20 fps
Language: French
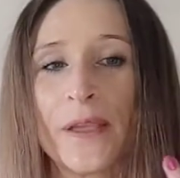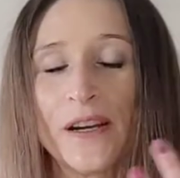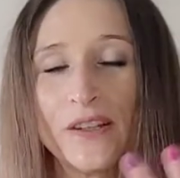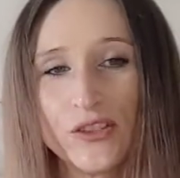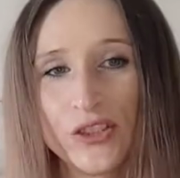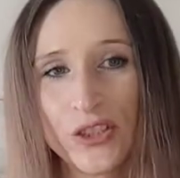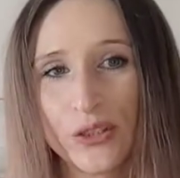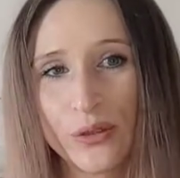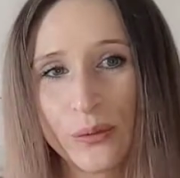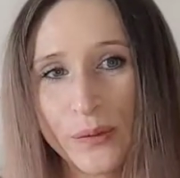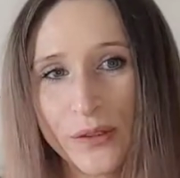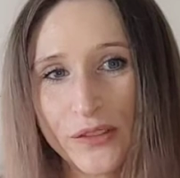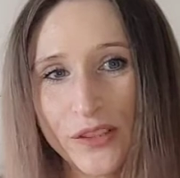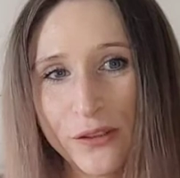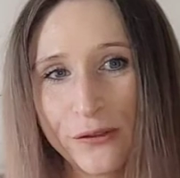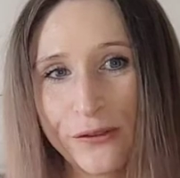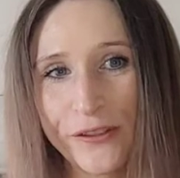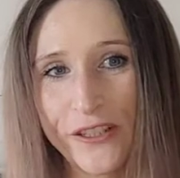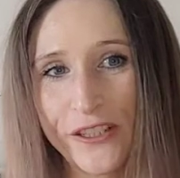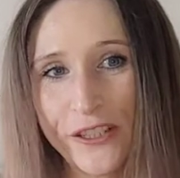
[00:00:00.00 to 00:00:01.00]
quand j'ai
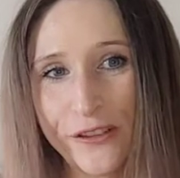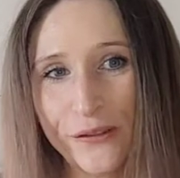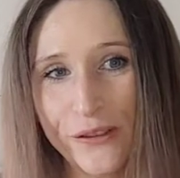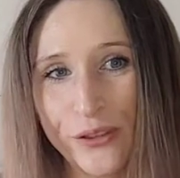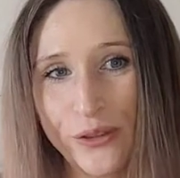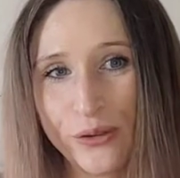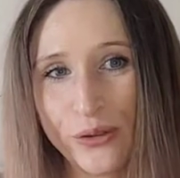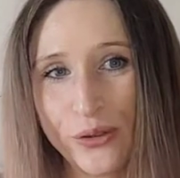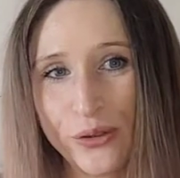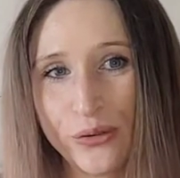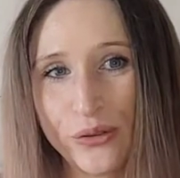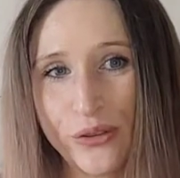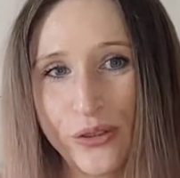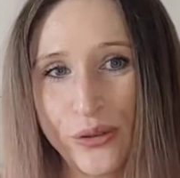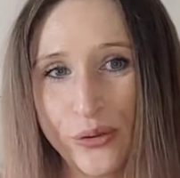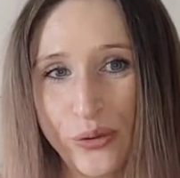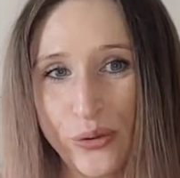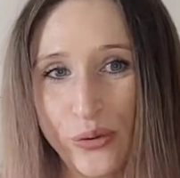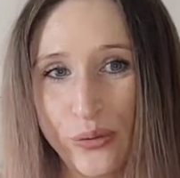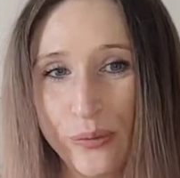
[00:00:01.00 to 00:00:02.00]
commencé à faire les vidéos sur
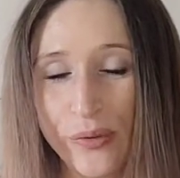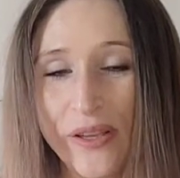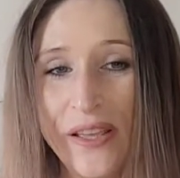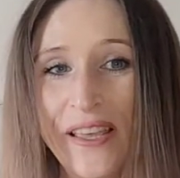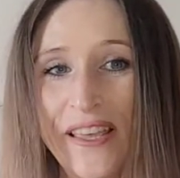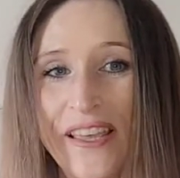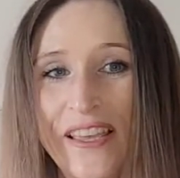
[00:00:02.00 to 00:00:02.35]
YouTube